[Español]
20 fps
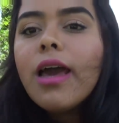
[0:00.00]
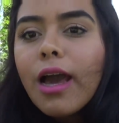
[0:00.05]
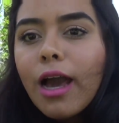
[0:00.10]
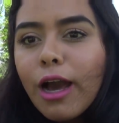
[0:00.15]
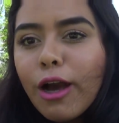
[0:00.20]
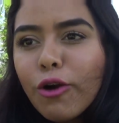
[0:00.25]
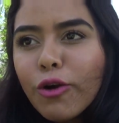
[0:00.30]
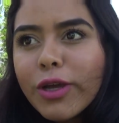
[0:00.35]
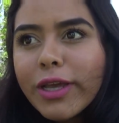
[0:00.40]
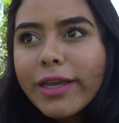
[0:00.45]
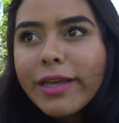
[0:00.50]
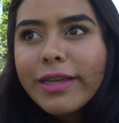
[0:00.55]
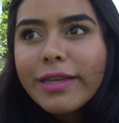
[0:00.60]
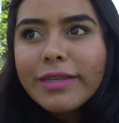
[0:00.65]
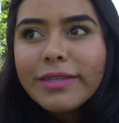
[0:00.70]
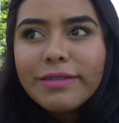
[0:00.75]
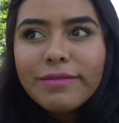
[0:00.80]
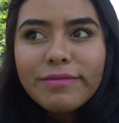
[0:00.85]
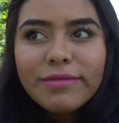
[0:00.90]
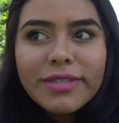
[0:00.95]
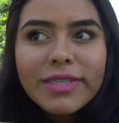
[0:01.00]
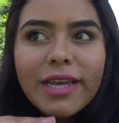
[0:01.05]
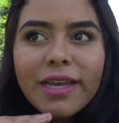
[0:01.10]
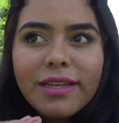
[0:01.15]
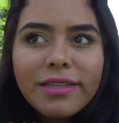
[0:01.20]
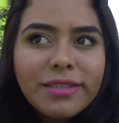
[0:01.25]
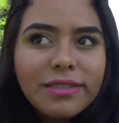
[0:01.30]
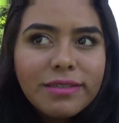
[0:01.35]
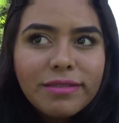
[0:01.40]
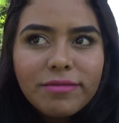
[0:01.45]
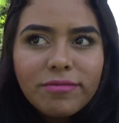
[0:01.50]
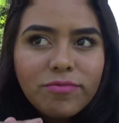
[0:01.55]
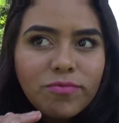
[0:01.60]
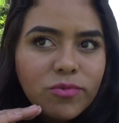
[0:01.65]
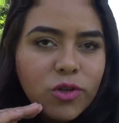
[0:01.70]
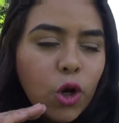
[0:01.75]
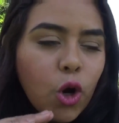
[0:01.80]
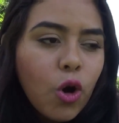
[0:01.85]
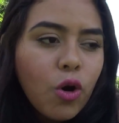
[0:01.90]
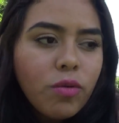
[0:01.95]
aunque seas
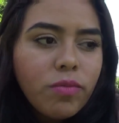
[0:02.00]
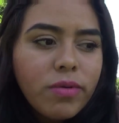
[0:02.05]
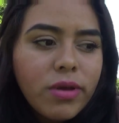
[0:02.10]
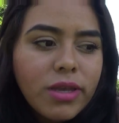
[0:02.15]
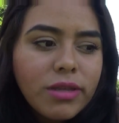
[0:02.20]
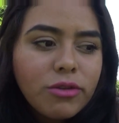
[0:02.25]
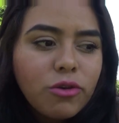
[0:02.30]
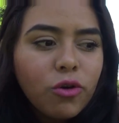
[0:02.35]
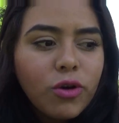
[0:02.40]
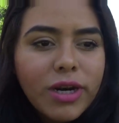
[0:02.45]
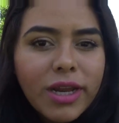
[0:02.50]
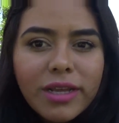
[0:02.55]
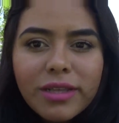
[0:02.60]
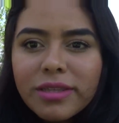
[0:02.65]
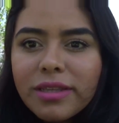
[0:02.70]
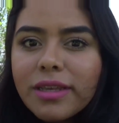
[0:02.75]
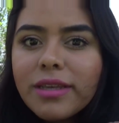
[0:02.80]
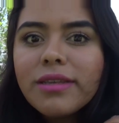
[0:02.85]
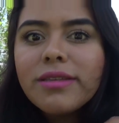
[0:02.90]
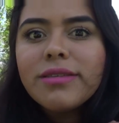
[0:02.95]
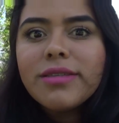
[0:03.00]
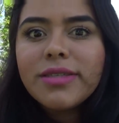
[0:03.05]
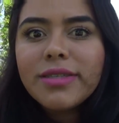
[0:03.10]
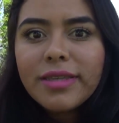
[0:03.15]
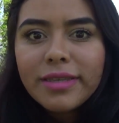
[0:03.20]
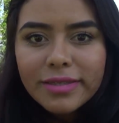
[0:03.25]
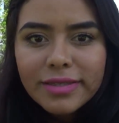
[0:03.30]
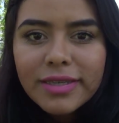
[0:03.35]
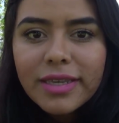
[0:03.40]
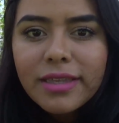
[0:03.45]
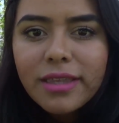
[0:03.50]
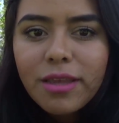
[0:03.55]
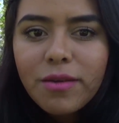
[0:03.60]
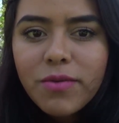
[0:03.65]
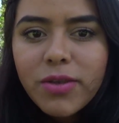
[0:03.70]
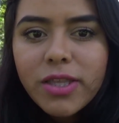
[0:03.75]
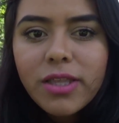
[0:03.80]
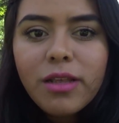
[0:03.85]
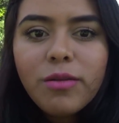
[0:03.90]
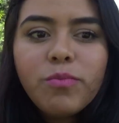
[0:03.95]
joven o grande te siente
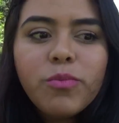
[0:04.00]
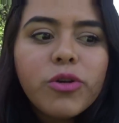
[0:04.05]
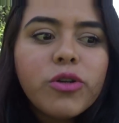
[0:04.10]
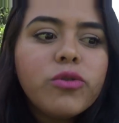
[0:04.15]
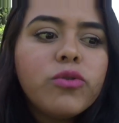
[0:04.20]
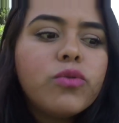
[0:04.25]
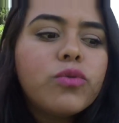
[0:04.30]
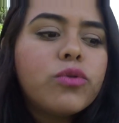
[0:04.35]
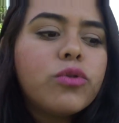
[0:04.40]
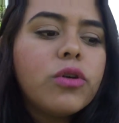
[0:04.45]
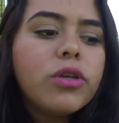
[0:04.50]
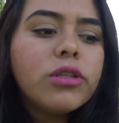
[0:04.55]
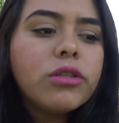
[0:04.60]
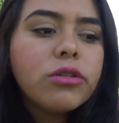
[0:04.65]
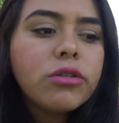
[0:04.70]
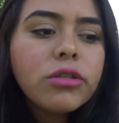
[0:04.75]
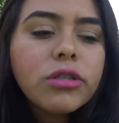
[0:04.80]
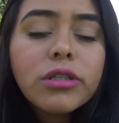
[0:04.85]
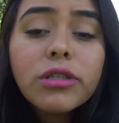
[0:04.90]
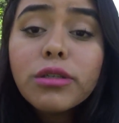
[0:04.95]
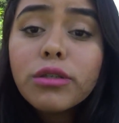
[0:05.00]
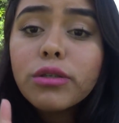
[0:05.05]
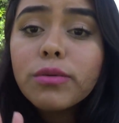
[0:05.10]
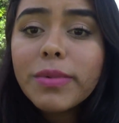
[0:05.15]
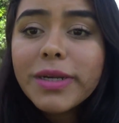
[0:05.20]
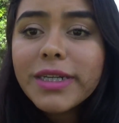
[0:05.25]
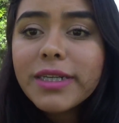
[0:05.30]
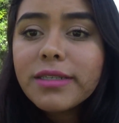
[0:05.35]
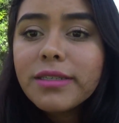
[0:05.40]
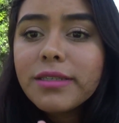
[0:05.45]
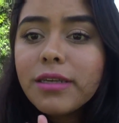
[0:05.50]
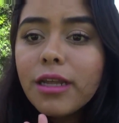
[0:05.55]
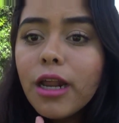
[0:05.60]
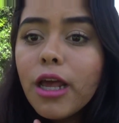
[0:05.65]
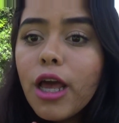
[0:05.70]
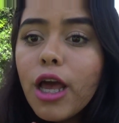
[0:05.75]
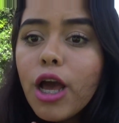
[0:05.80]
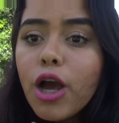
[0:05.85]
bien el producto entonces van a ser